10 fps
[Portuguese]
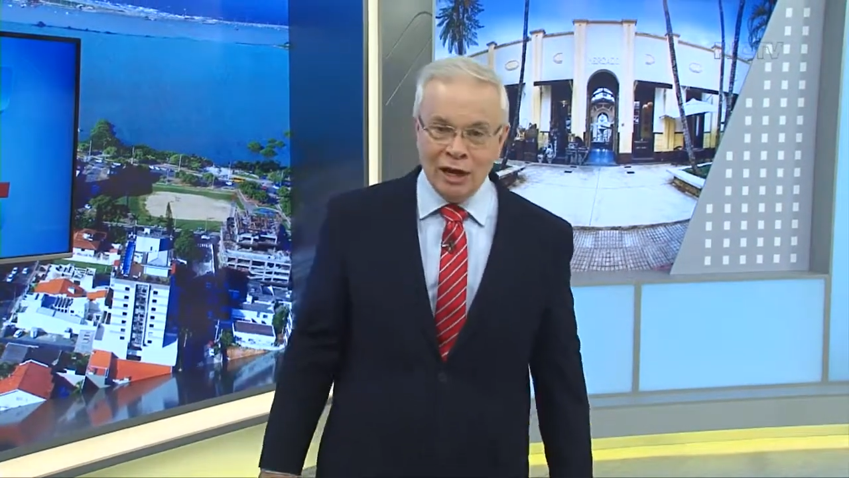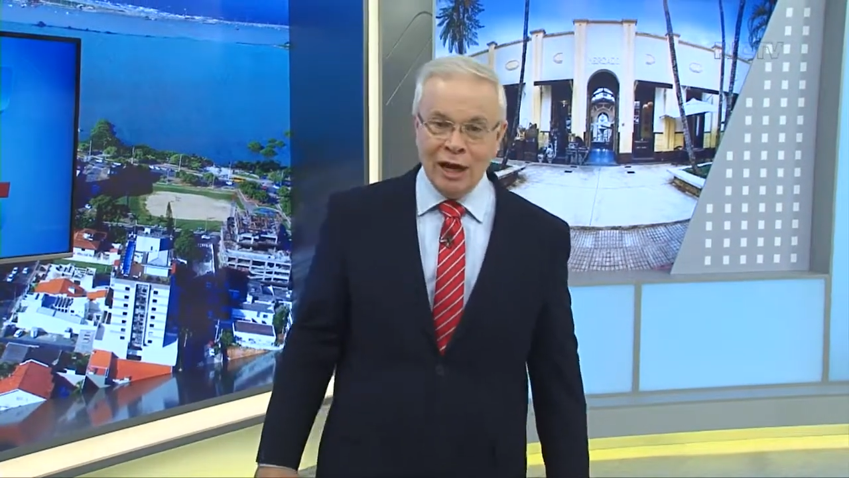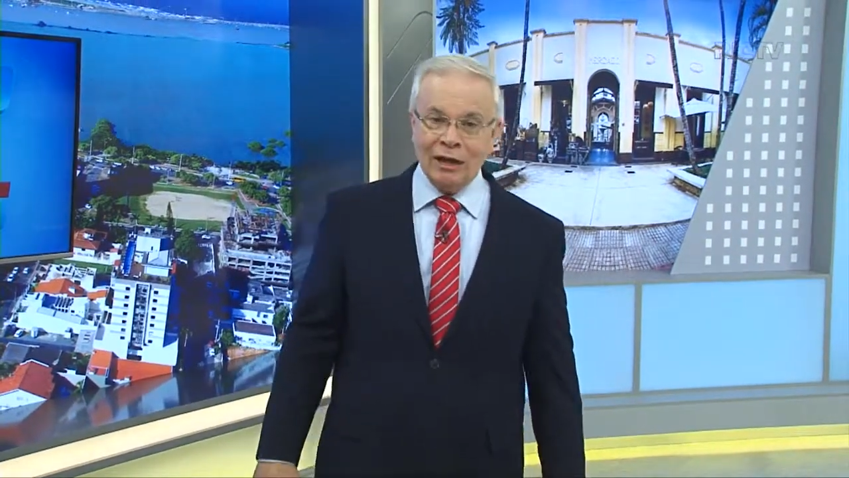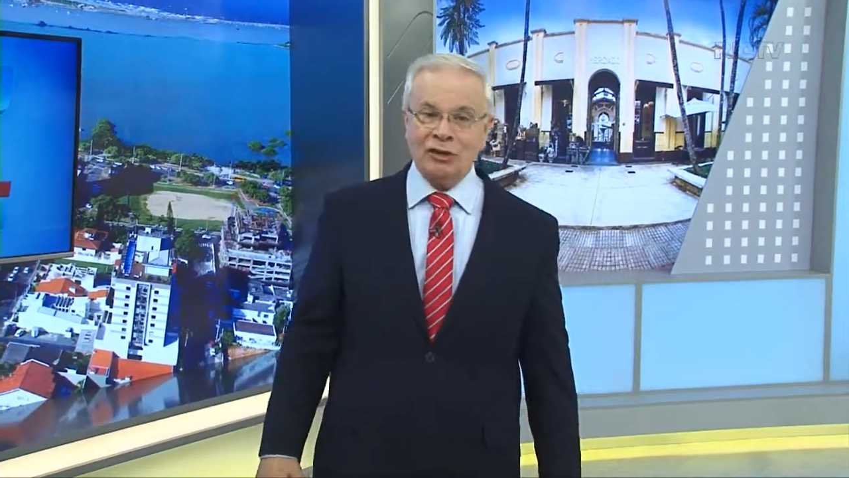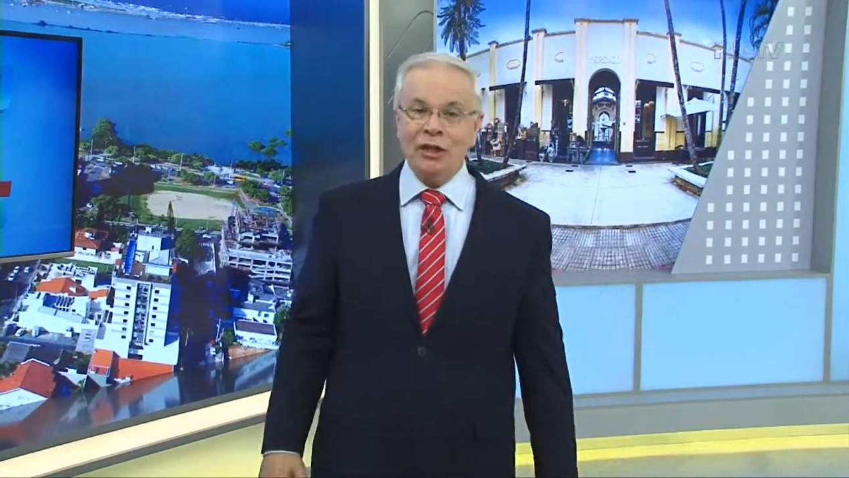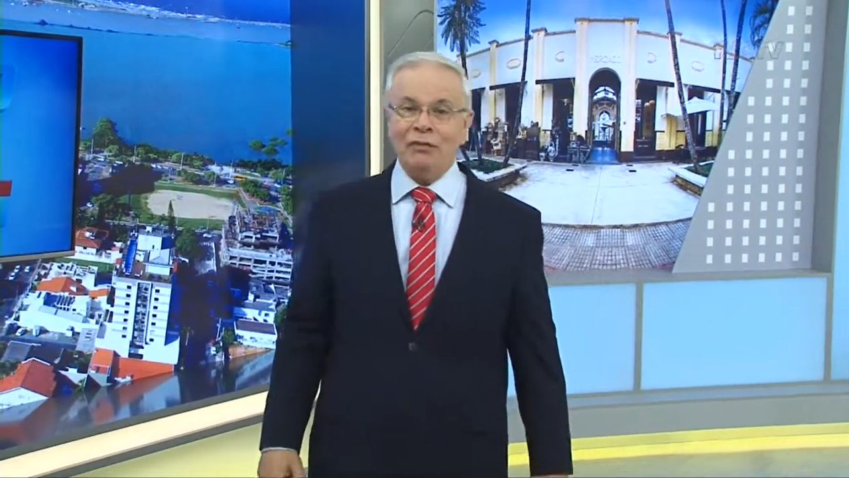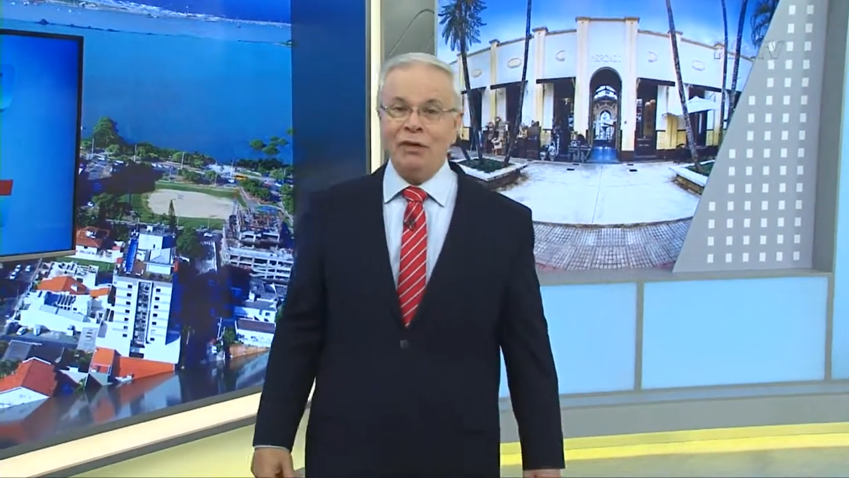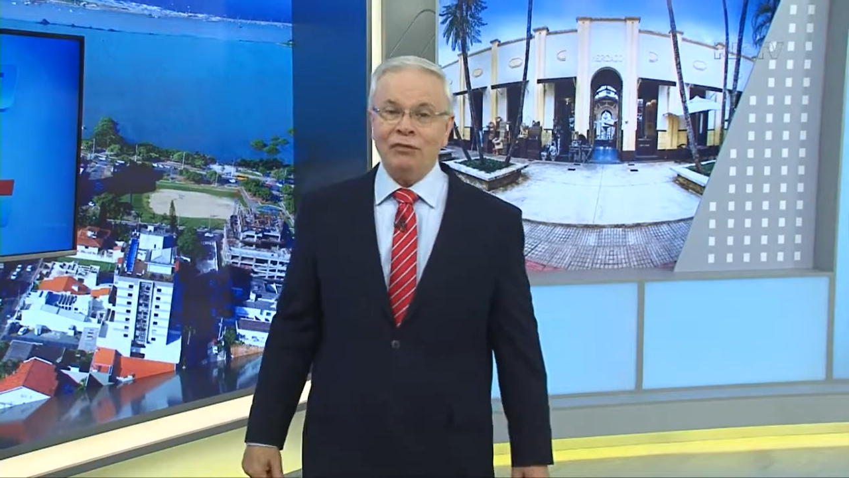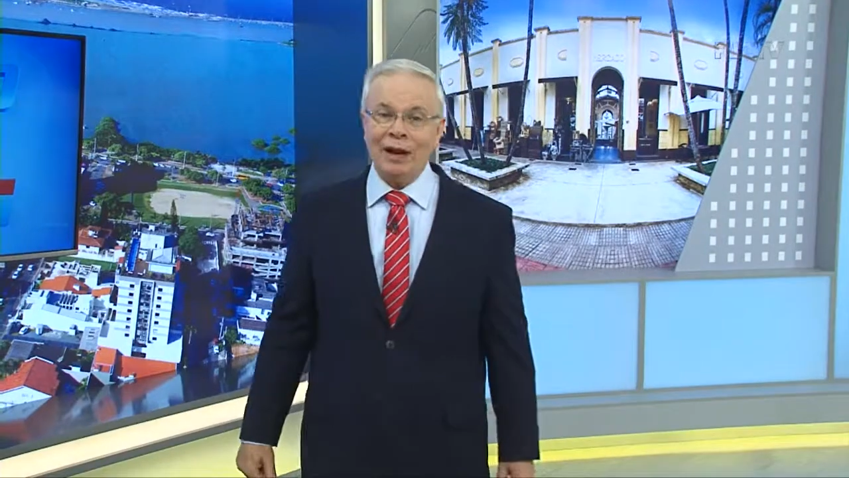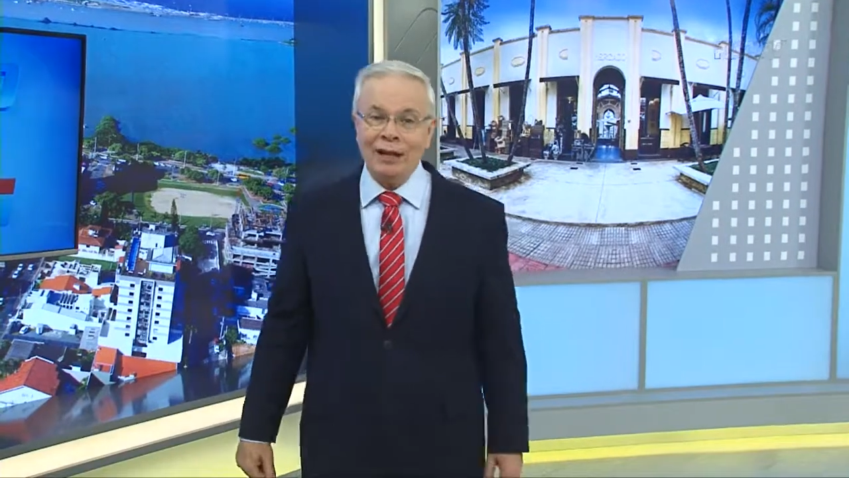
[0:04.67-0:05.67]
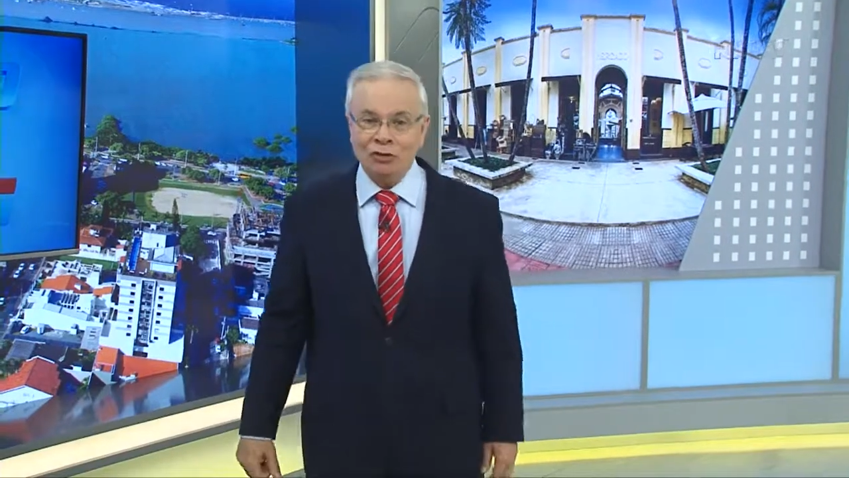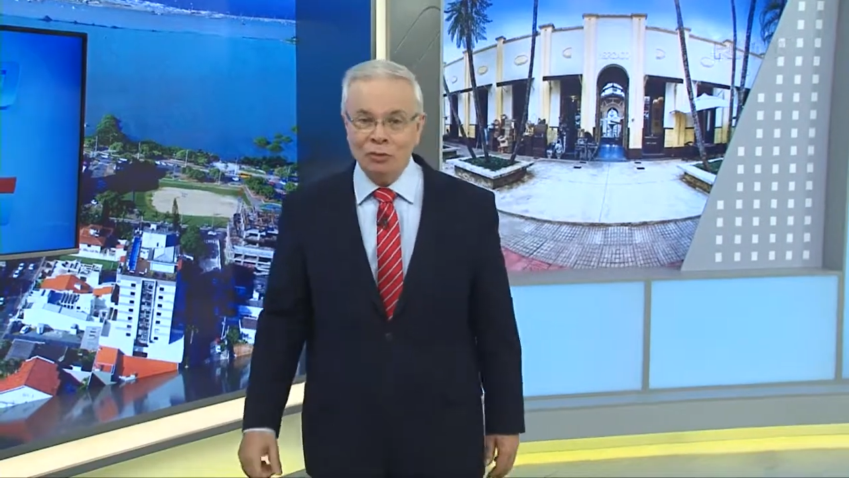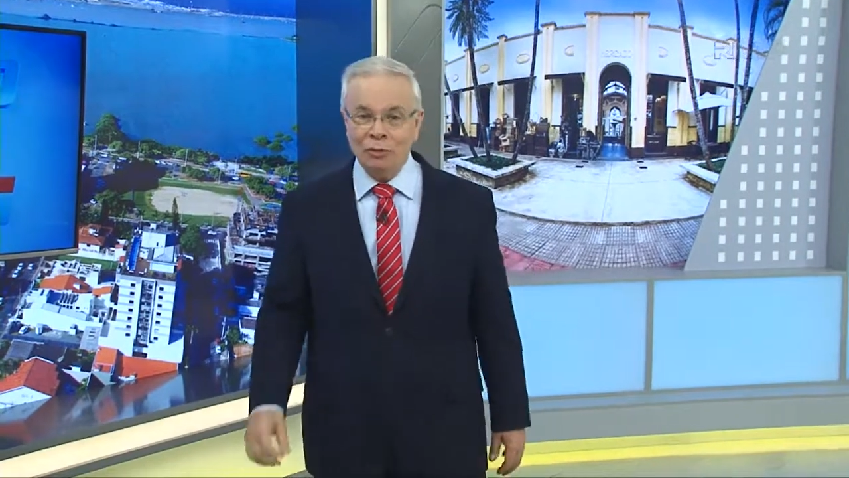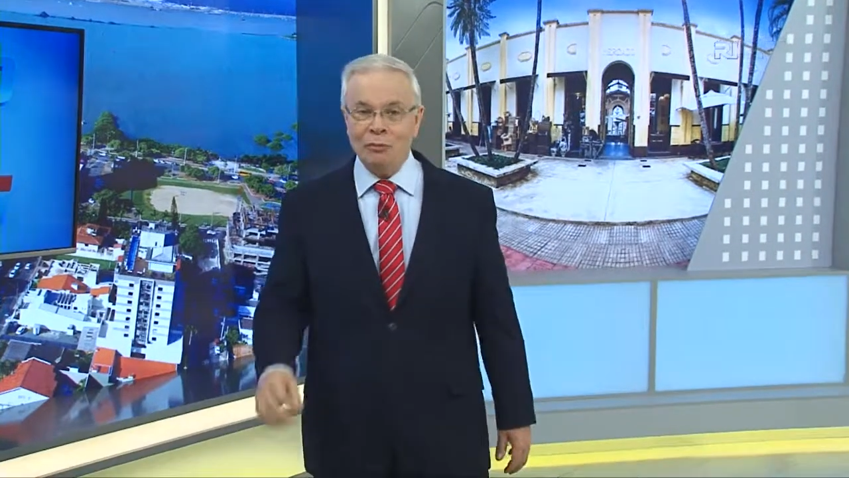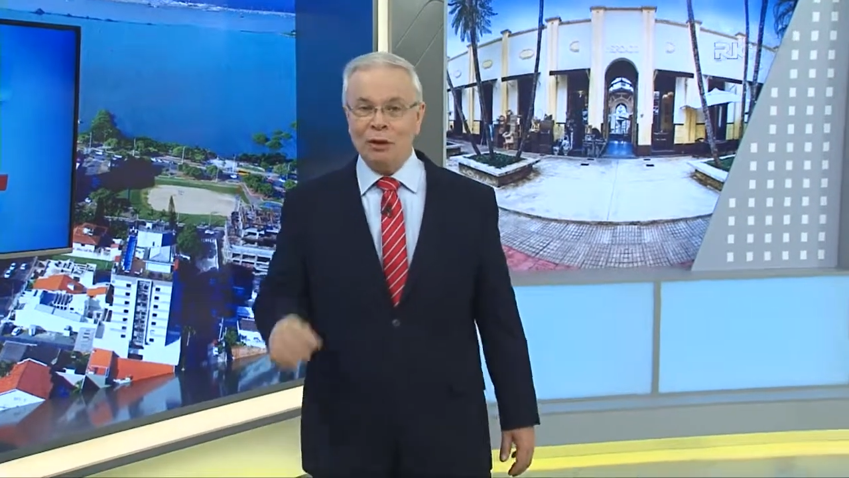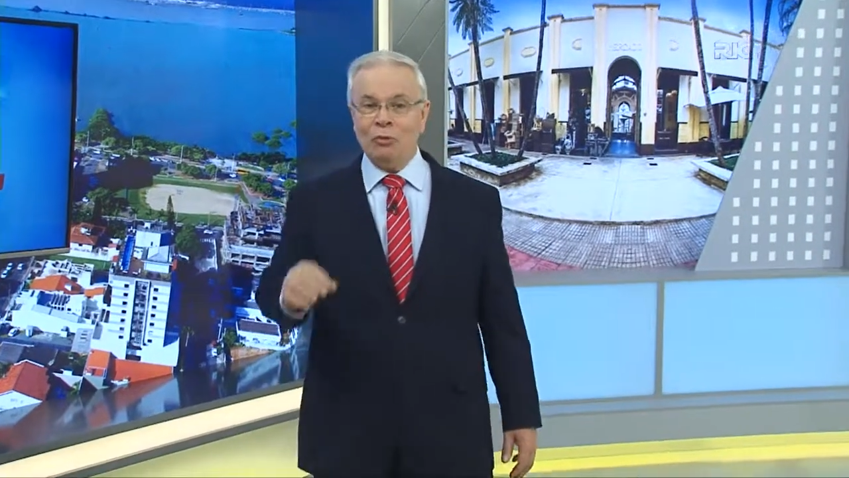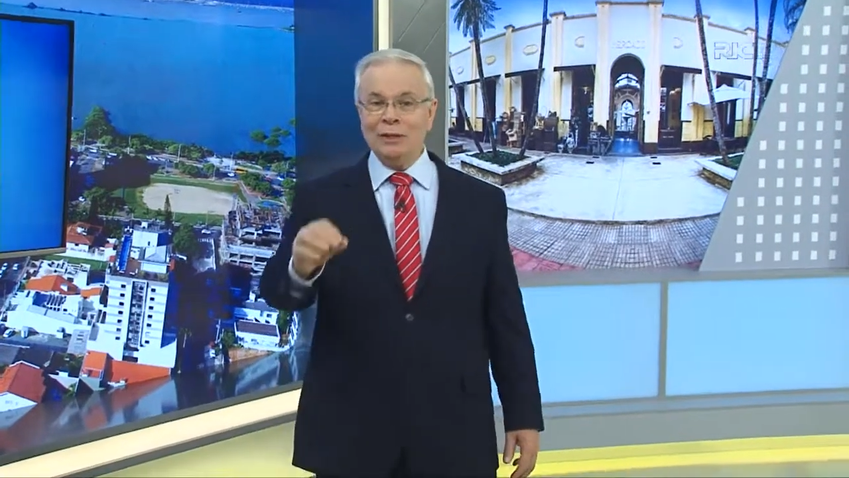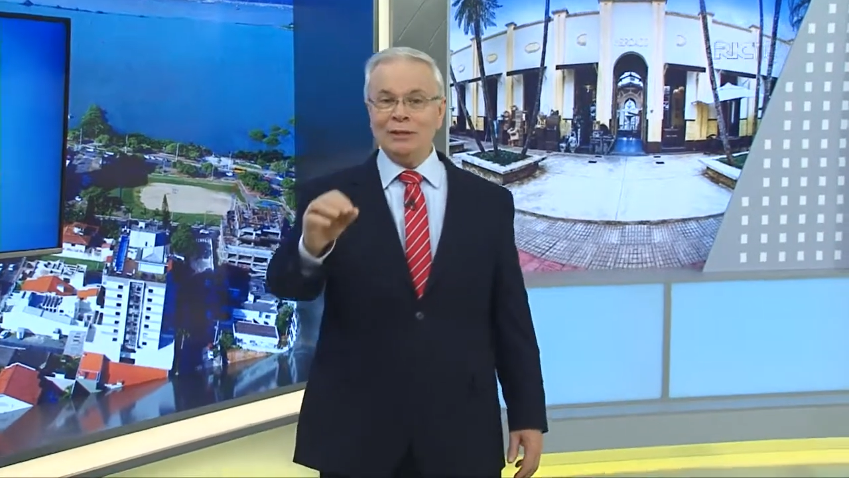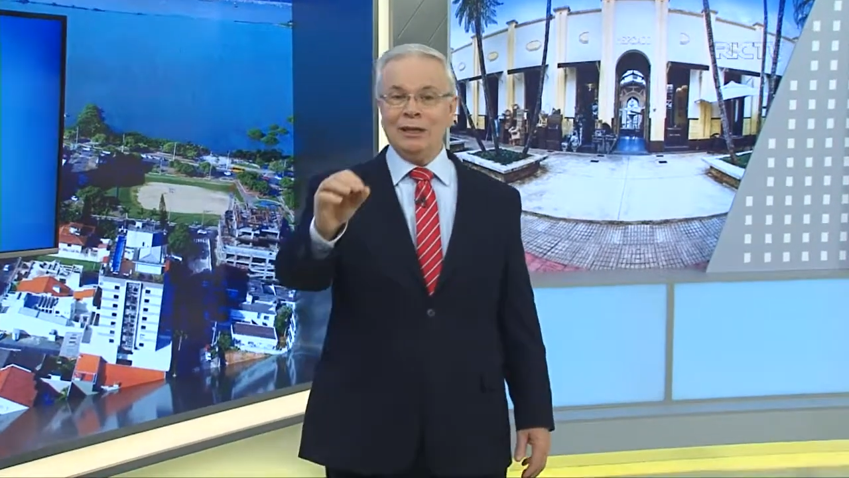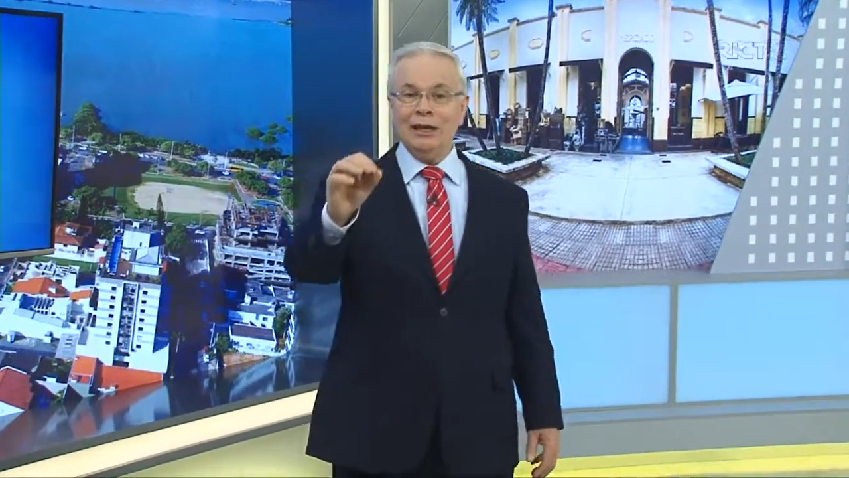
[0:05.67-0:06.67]
a gente vai falar sobre uma
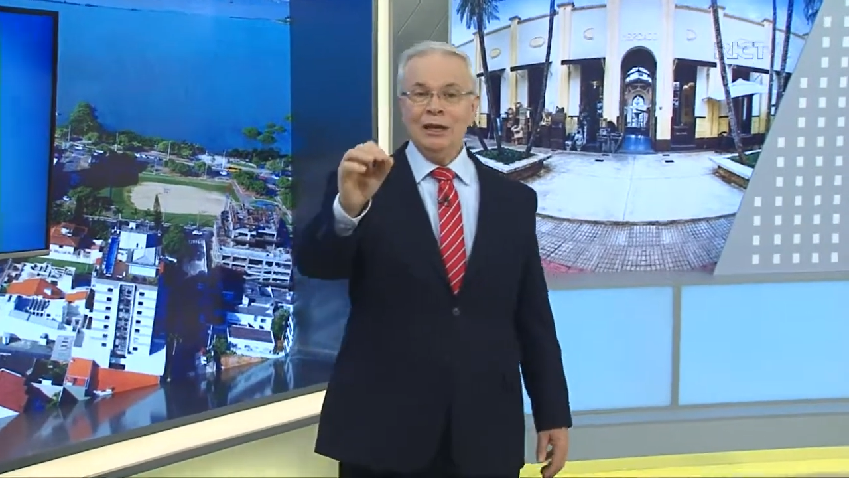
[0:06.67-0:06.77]
coisa que